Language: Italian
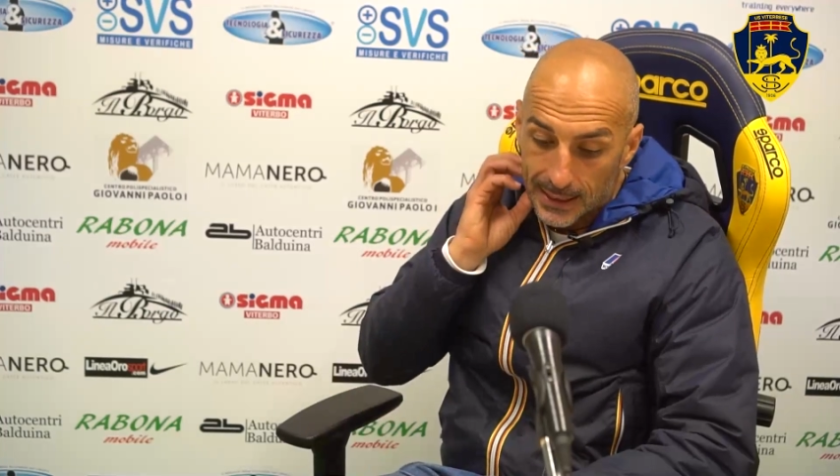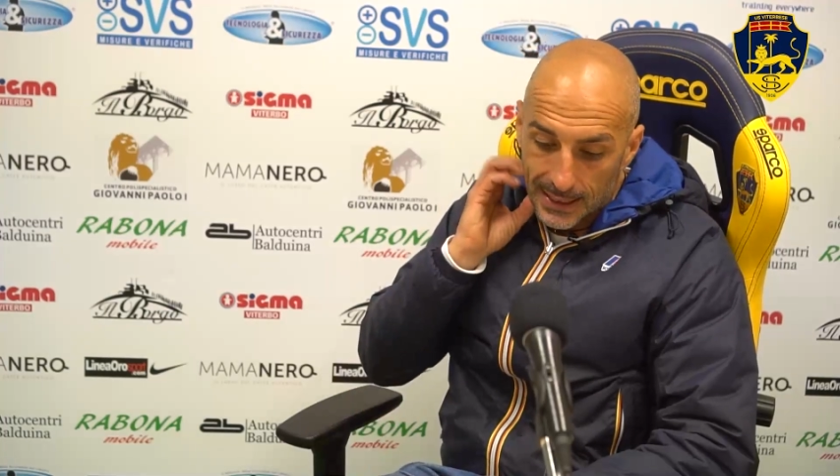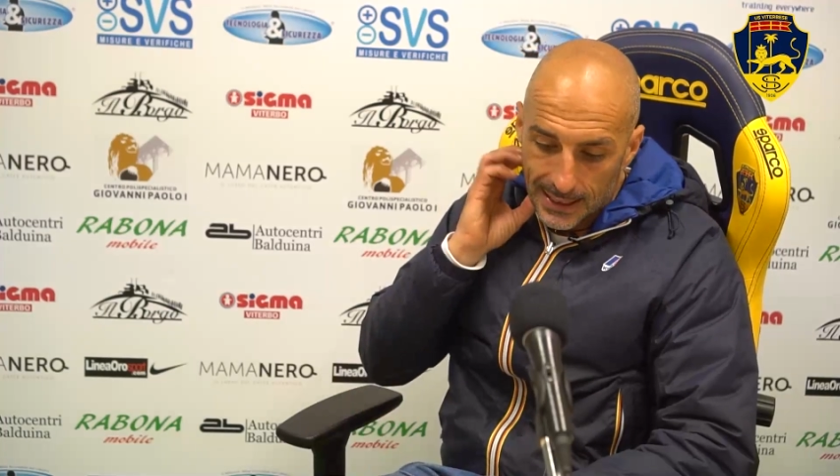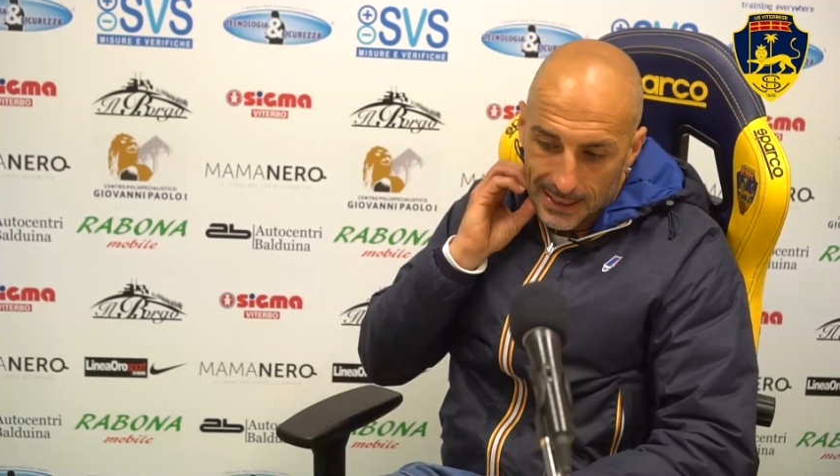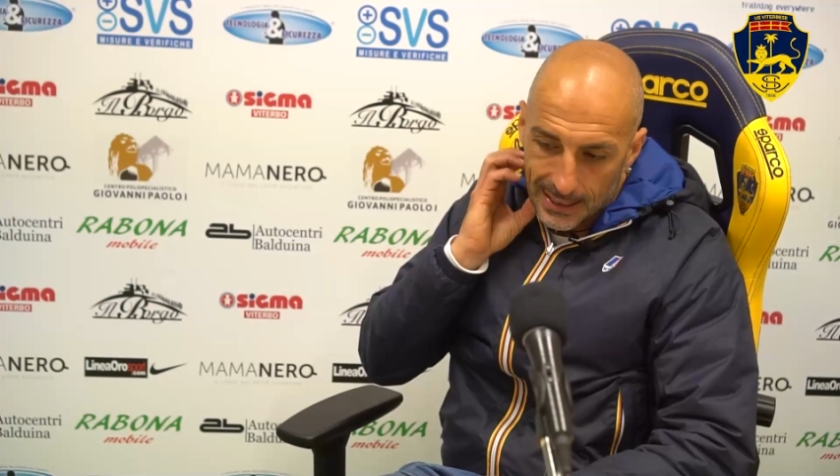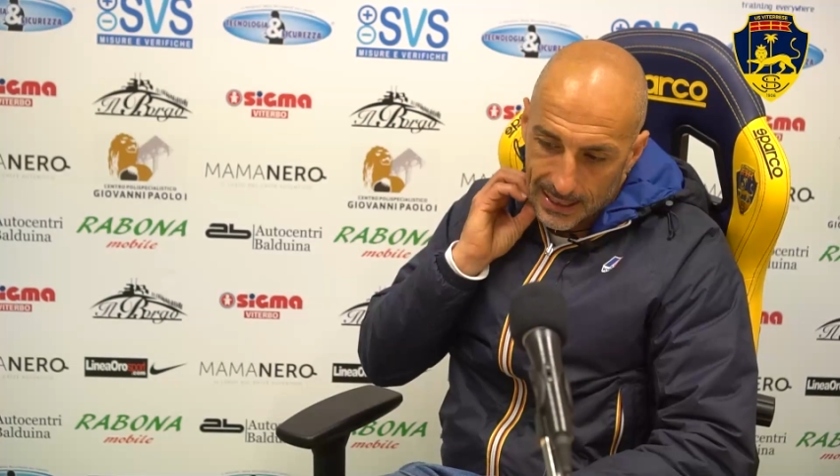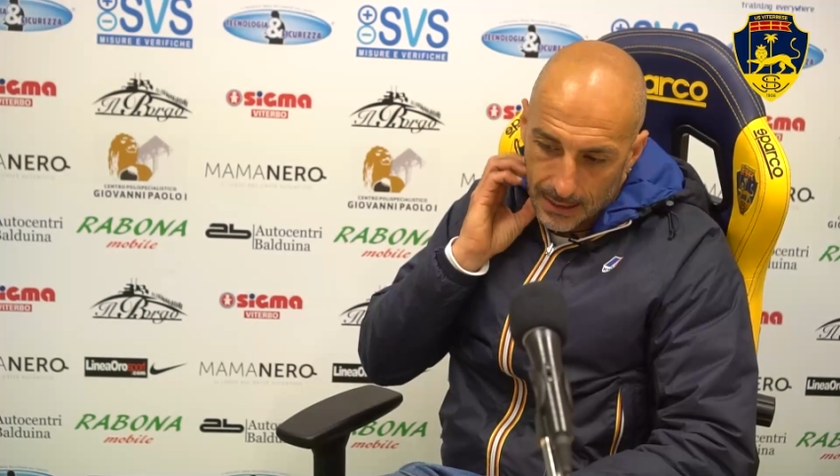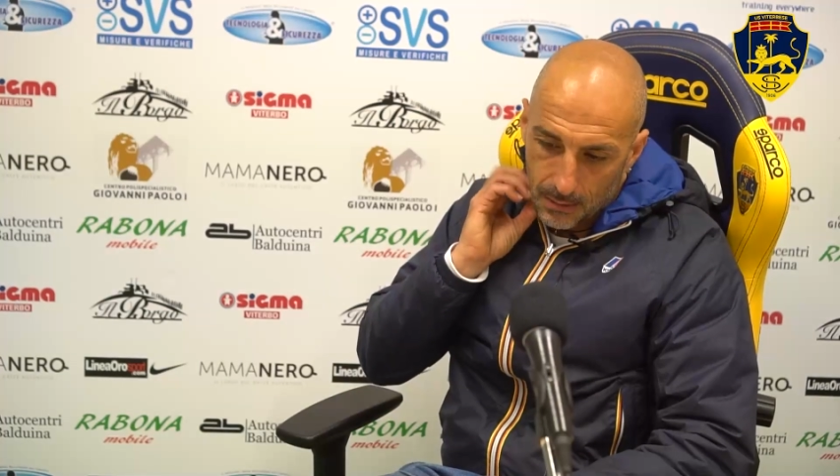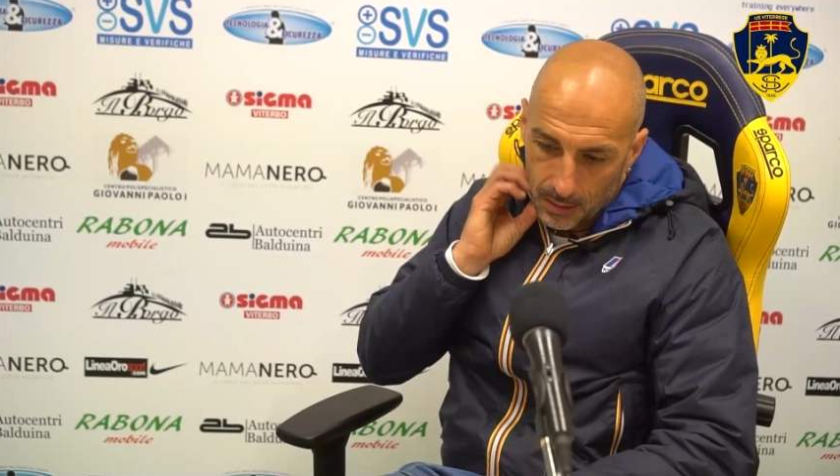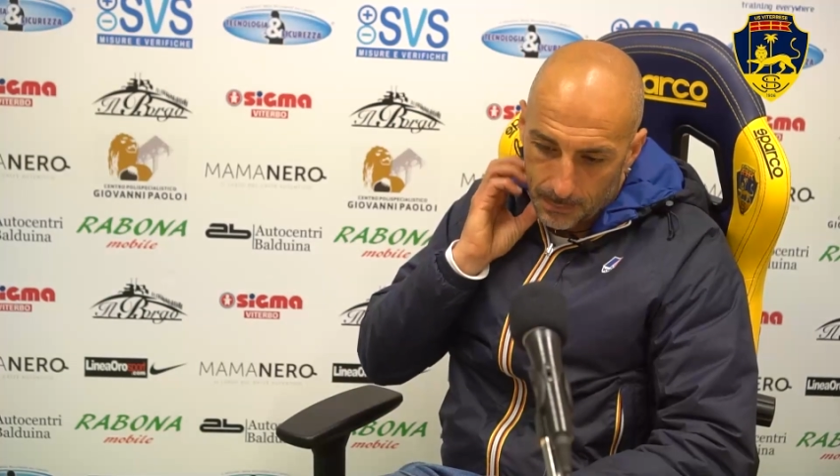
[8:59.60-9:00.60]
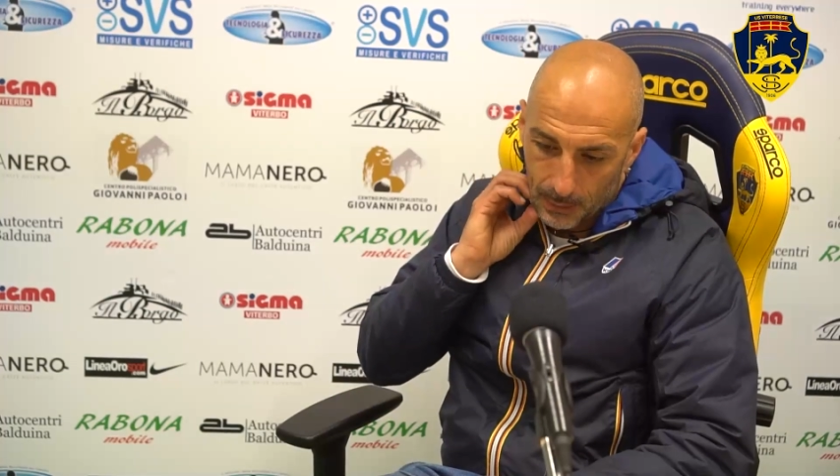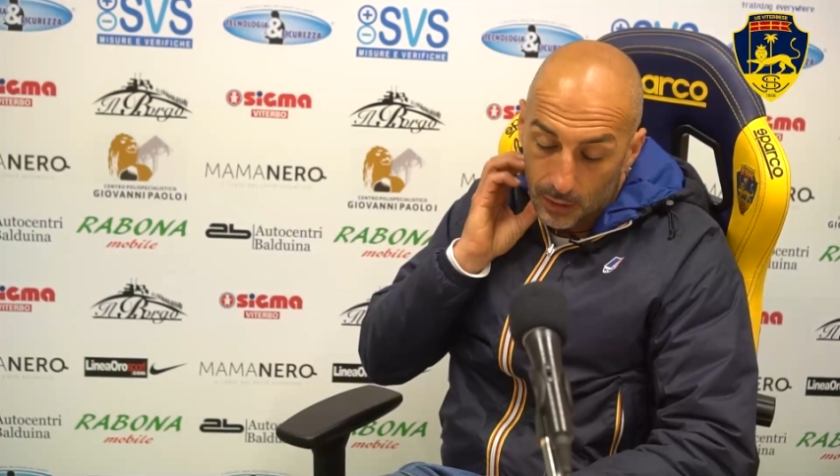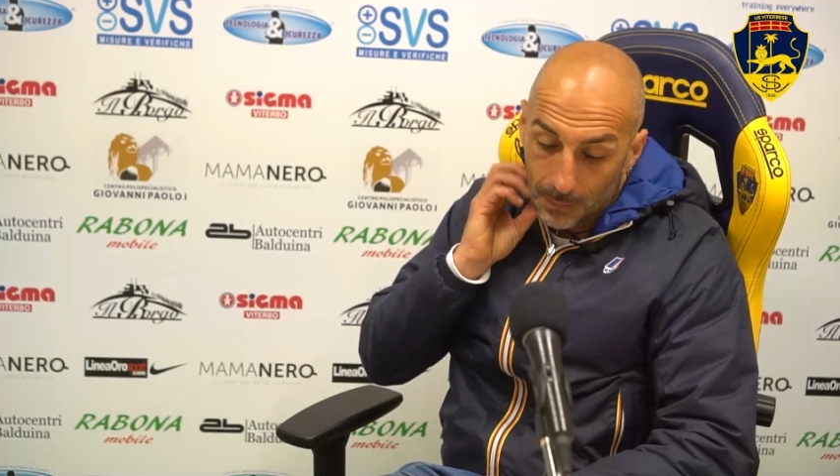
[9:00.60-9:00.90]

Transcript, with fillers: E, però